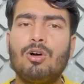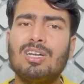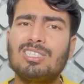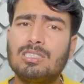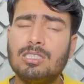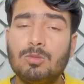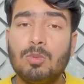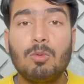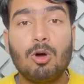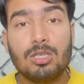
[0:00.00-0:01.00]
और इस चीज़
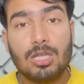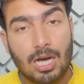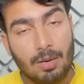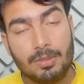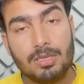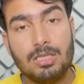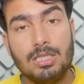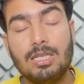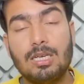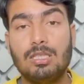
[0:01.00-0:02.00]
पे बहुत
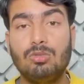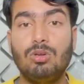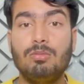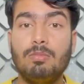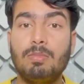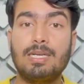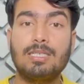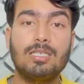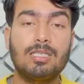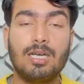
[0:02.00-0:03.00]
आपत्ति करते हुए भी
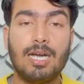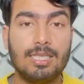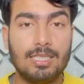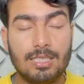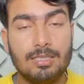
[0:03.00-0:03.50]
पार्टनर दिखाई दें